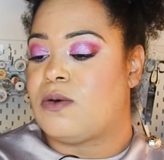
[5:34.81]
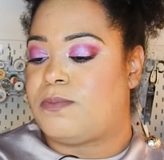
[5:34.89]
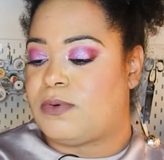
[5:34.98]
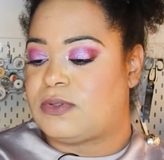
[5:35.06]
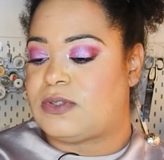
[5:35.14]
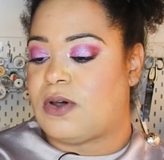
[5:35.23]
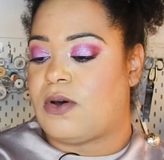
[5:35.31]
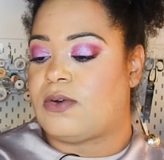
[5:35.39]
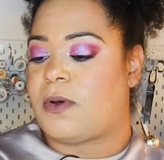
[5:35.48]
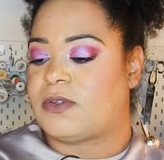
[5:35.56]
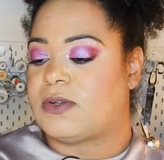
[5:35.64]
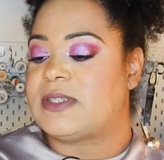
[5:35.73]
Pourtant,
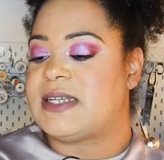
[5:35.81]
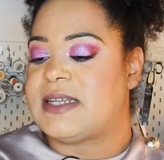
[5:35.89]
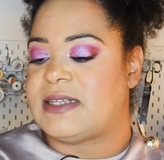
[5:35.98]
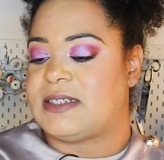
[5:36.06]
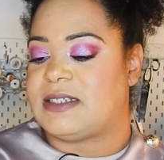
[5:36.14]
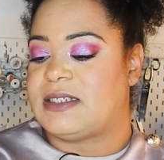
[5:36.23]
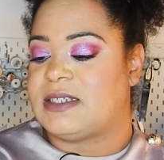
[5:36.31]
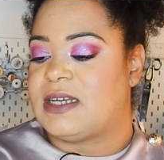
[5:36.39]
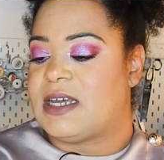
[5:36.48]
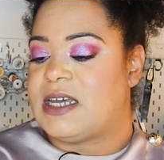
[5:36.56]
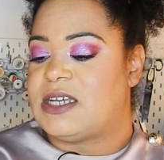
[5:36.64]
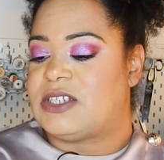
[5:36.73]
pendant des années,
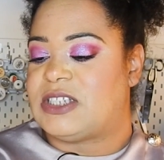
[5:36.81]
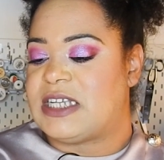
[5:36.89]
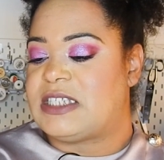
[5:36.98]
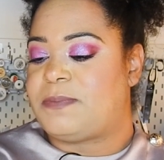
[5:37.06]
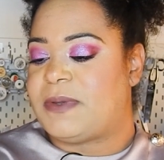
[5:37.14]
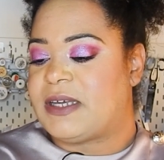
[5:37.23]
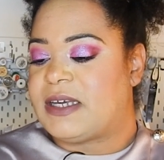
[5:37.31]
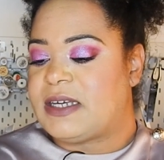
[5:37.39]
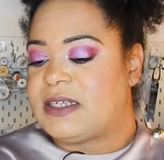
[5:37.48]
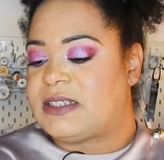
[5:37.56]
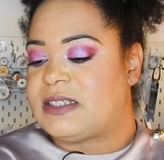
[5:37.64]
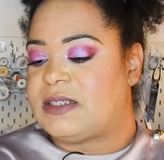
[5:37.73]
j'ai
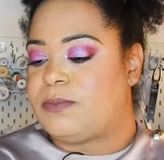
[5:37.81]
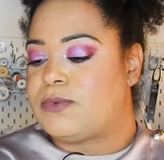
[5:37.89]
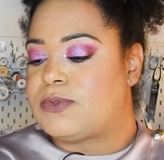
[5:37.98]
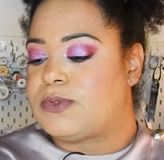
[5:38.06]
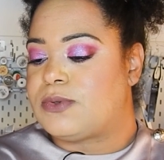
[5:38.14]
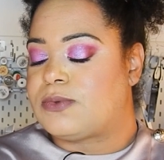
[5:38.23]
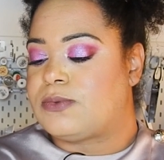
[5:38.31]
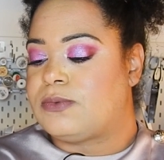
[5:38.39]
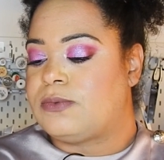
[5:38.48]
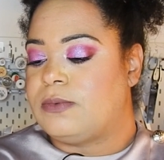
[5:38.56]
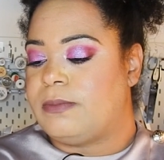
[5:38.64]
espéré qu'il me secoue,